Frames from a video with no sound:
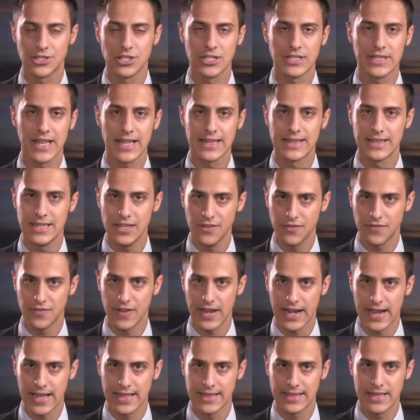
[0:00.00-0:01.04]
e città
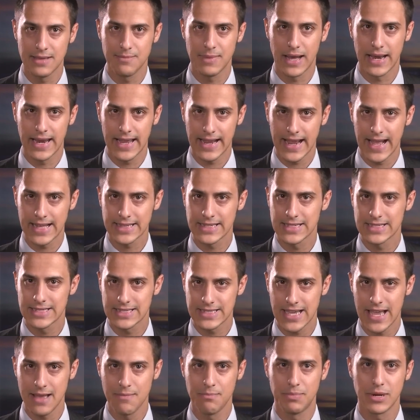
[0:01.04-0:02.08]
differenti ma legate
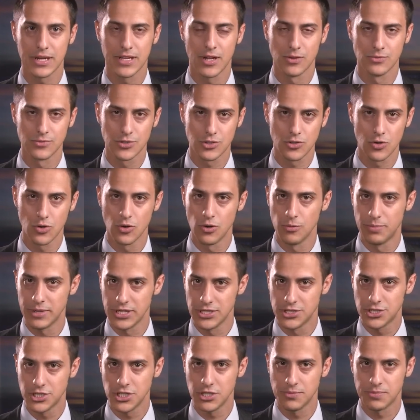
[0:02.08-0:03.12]
sempre da un solo
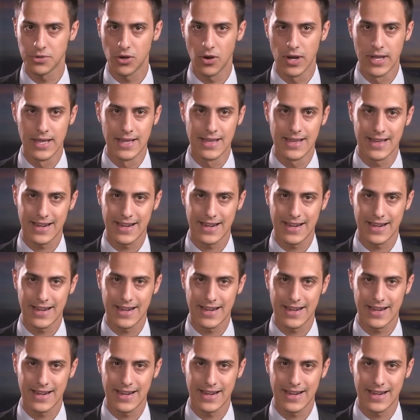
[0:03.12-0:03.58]
principio,